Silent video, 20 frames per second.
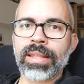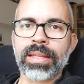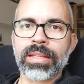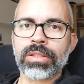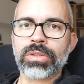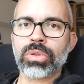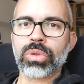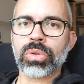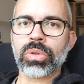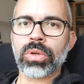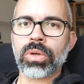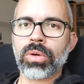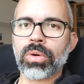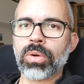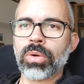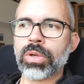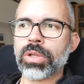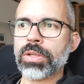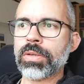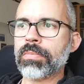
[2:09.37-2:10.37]
De hecho,
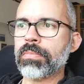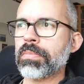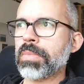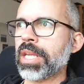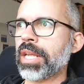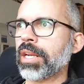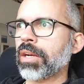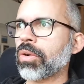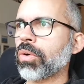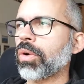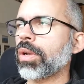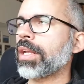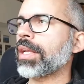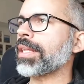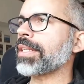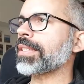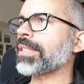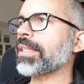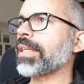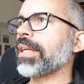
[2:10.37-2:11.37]
hoy
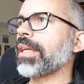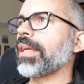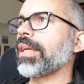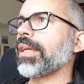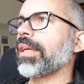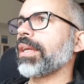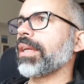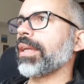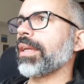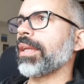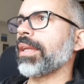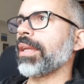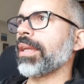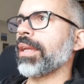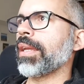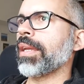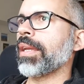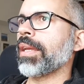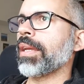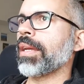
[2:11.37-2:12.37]
miércoles
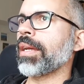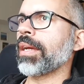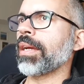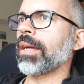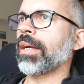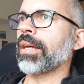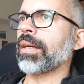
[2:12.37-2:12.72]
eh,